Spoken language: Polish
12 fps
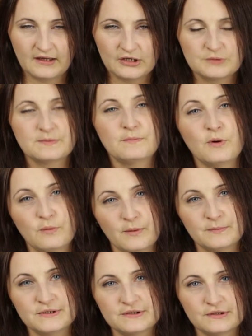Żeby mogło
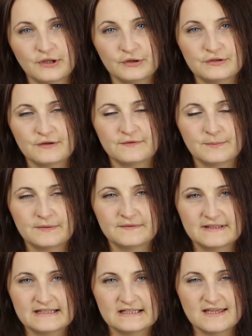być, dojść do
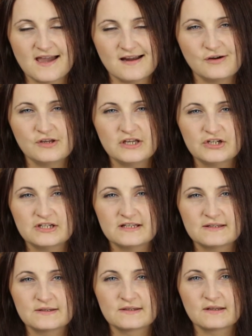wypowiedzenia, konieczne
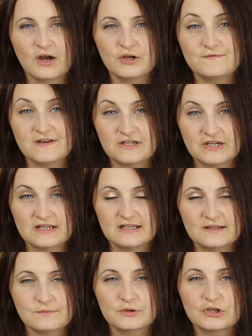jest
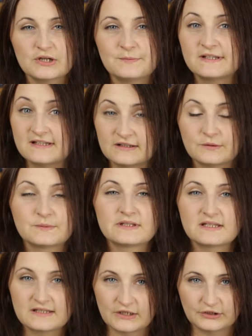oświadczenie złożone przez jedną
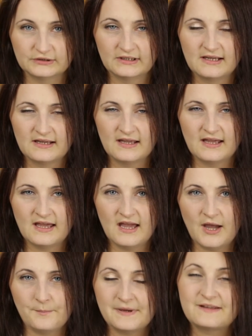ze stron.
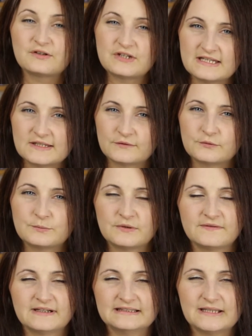Bardzo często w
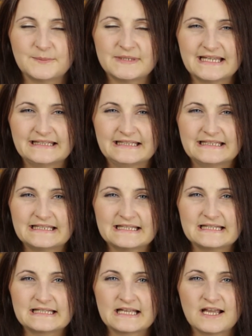umowach napisane
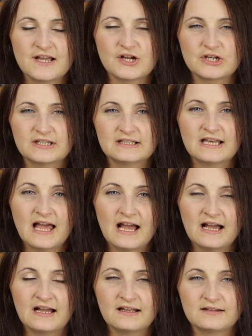jest, że
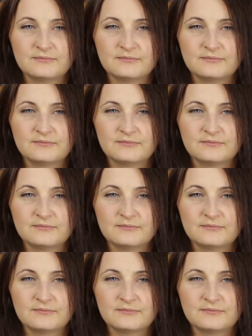dla